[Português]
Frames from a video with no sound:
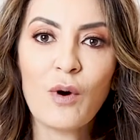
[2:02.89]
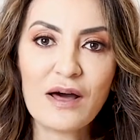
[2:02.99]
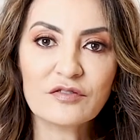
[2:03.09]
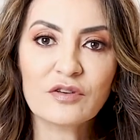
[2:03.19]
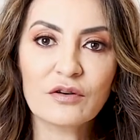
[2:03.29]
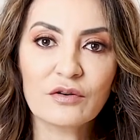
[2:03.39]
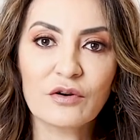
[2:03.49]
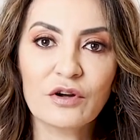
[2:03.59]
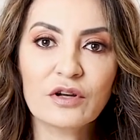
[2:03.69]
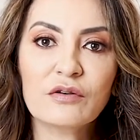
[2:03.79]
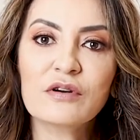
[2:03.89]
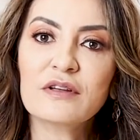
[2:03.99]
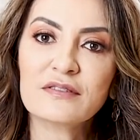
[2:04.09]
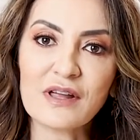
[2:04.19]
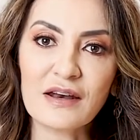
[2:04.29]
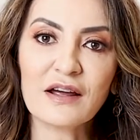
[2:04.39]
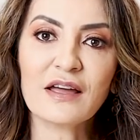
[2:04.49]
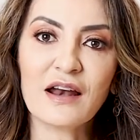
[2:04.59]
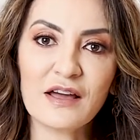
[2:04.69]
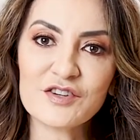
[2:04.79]
o ácido hialurônico que está
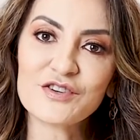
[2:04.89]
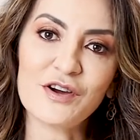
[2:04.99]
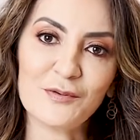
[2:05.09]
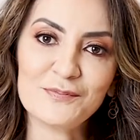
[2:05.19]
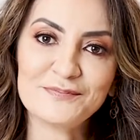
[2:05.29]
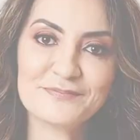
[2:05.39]
naquela região.